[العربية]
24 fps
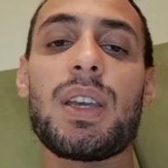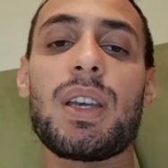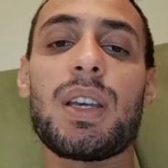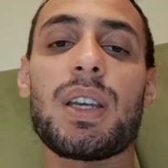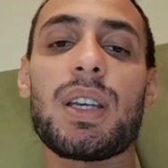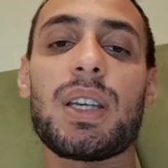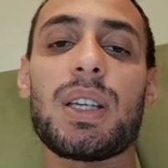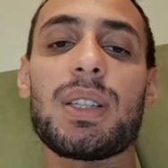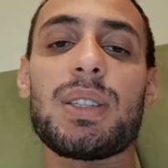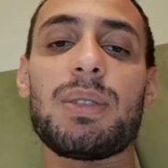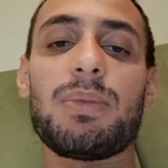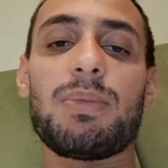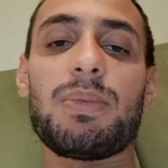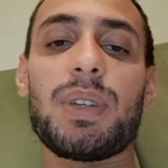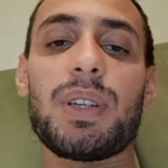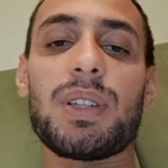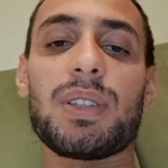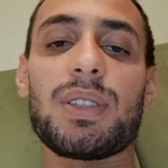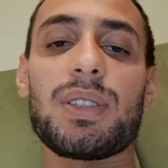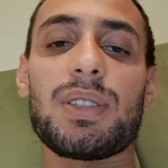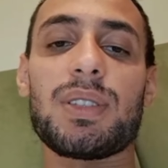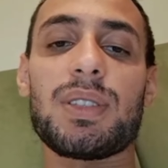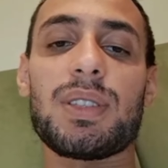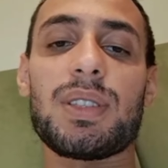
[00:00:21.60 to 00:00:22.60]
الكاتب ده
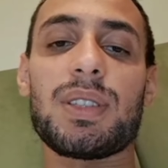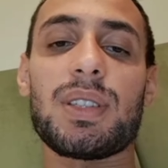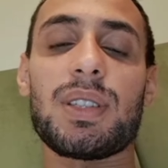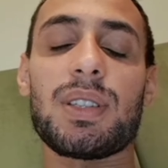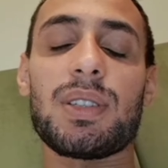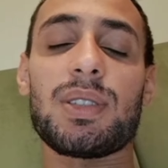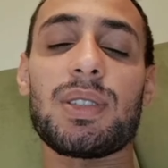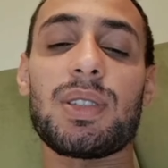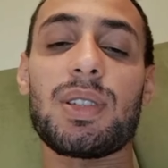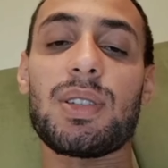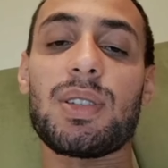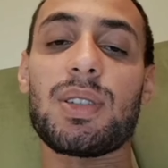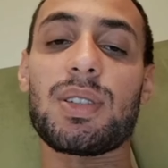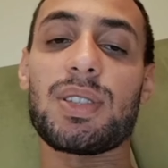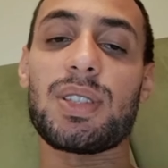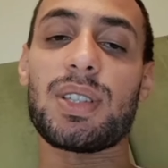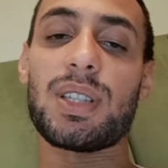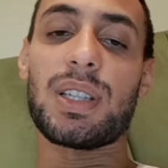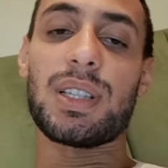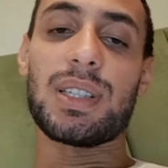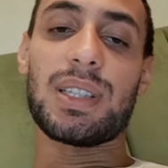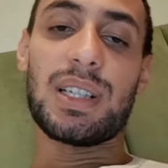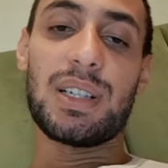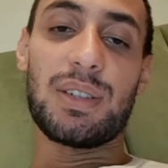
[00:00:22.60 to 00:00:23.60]
اتصدر
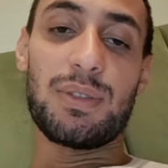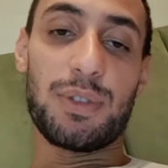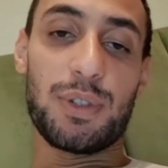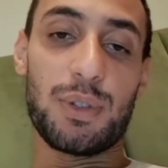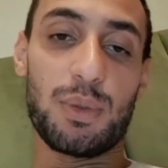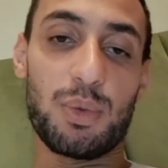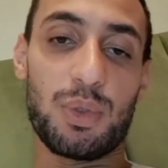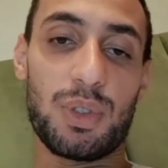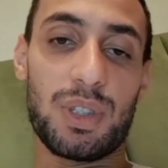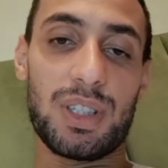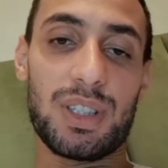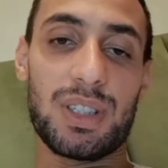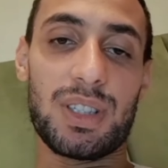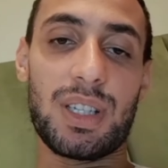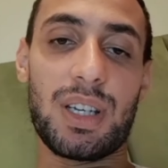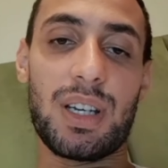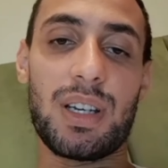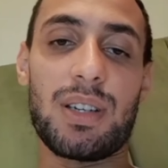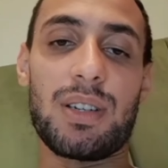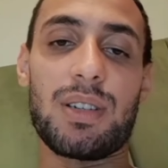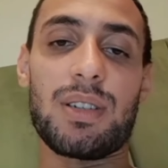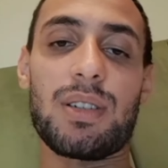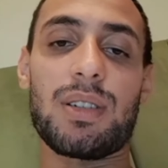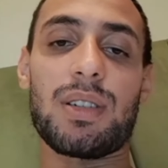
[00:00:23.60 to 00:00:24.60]
سنة ألفين
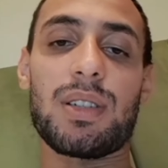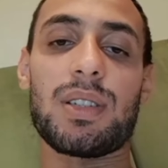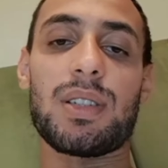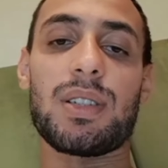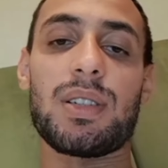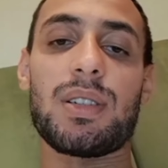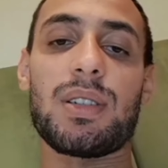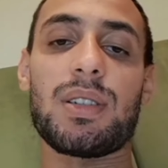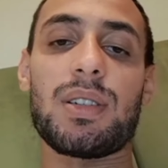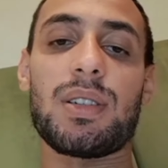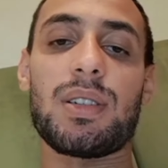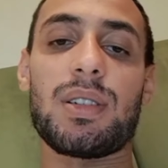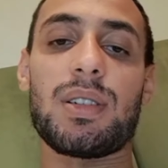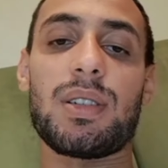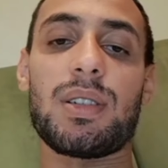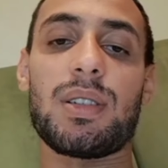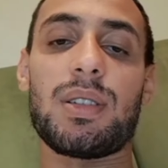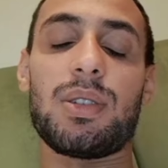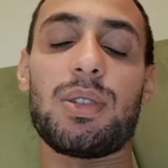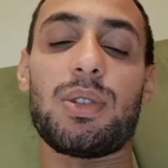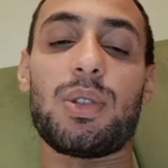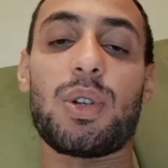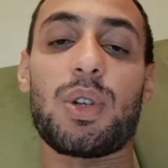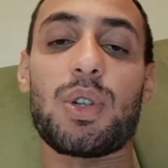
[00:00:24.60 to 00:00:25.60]
وتسعة آه،
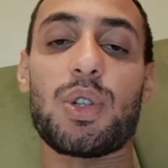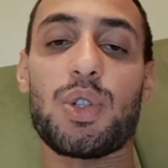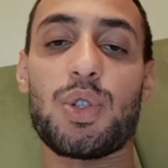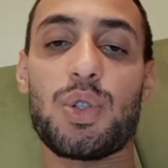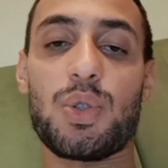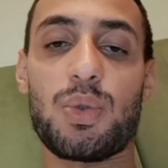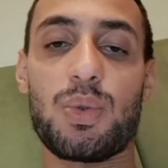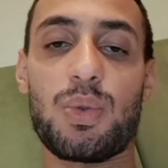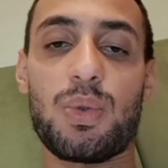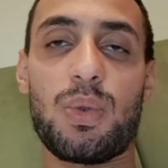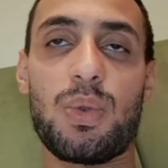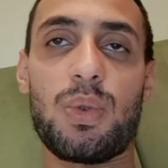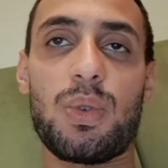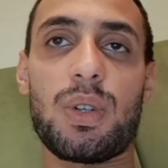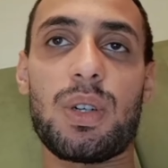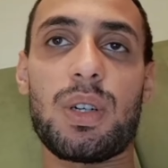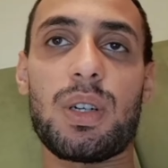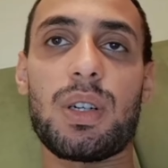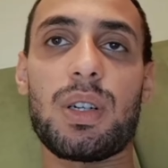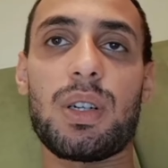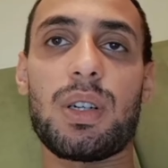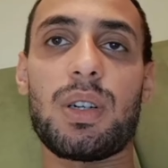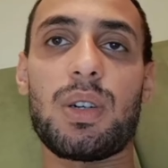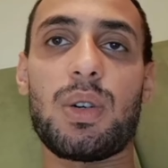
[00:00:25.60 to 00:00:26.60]
لدار الشروق
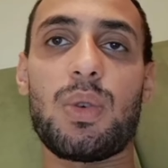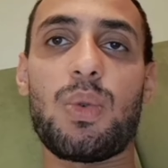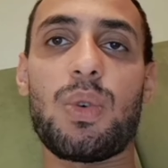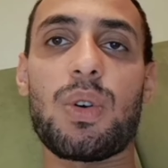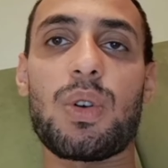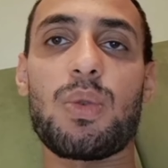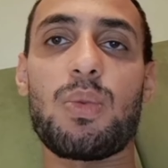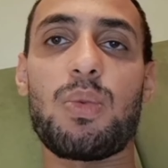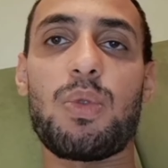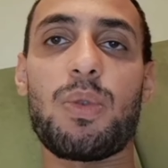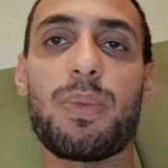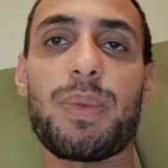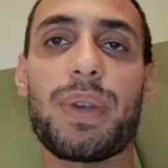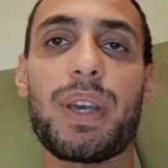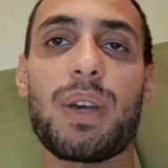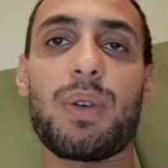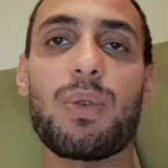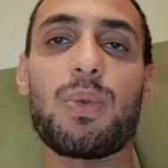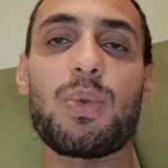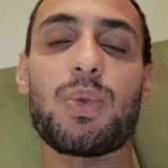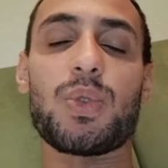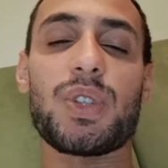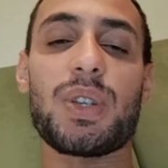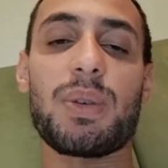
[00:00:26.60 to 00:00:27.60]
آه، هو
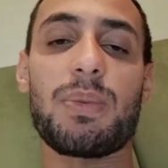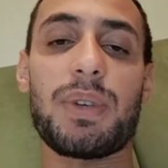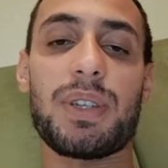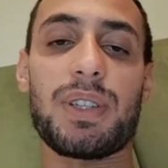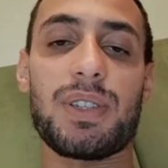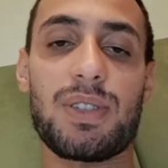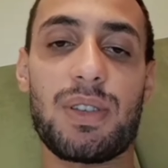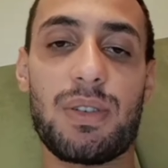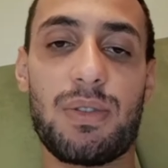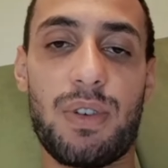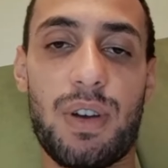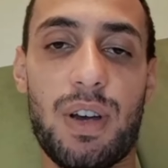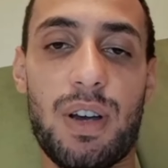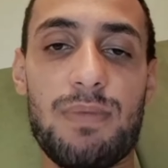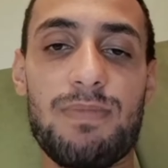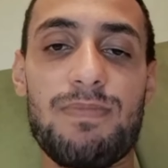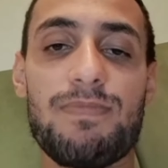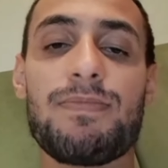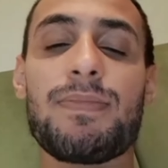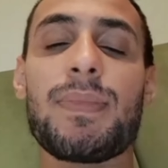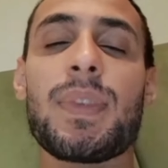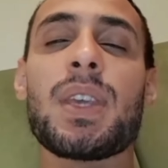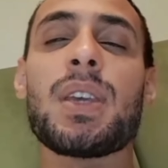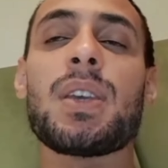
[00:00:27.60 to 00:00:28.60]
470 وسبعين صفحة
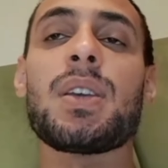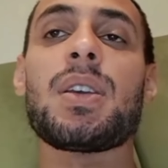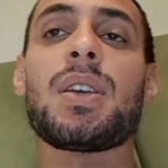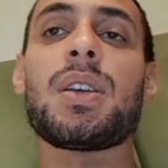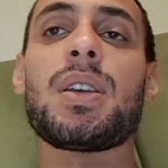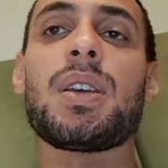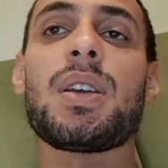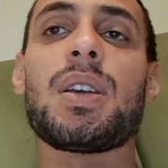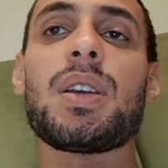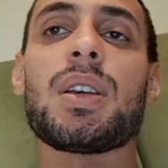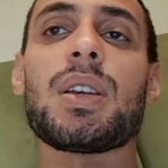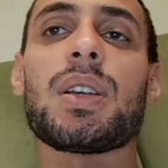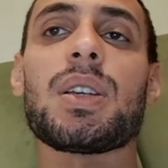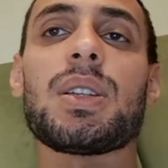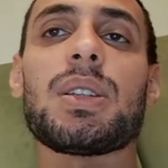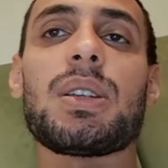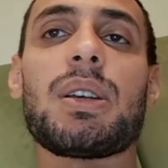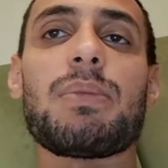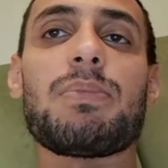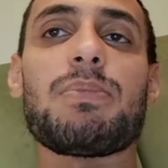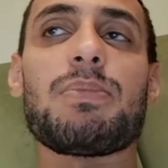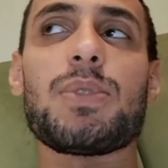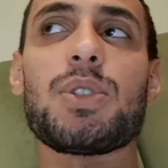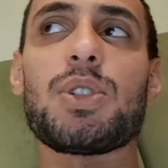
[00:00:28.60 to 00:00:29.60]

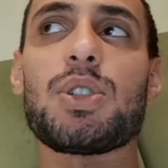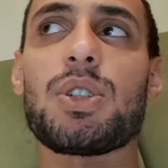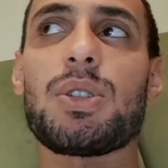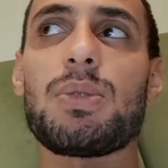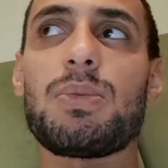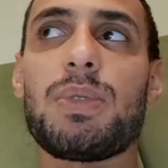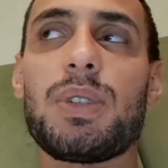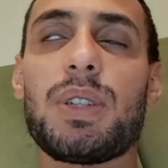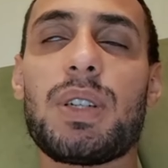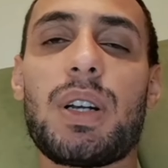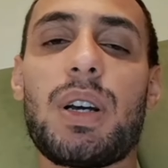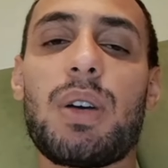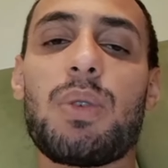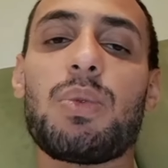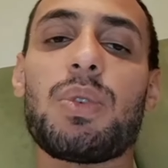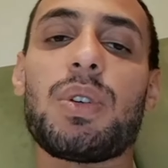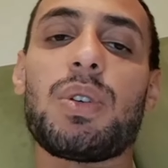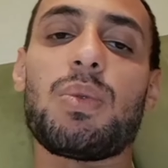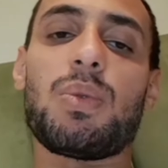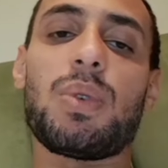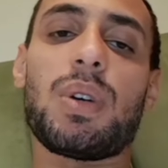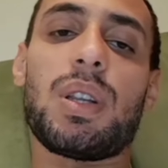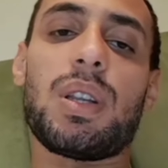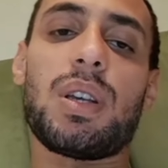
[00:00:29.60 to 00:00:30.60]
الكتاب مش كبير
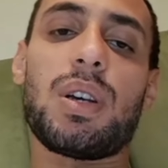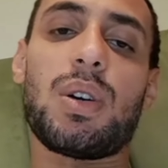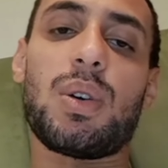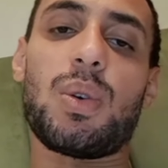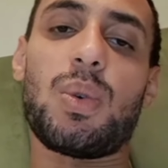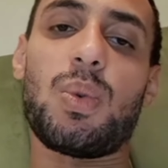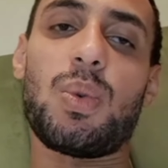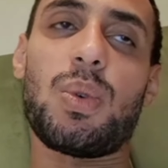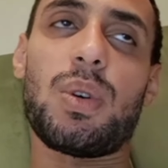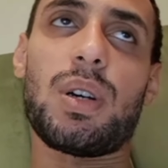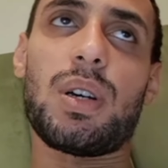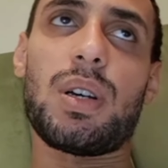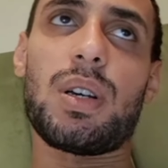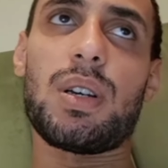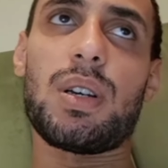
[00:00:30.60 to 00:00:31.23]
قوي ولا هو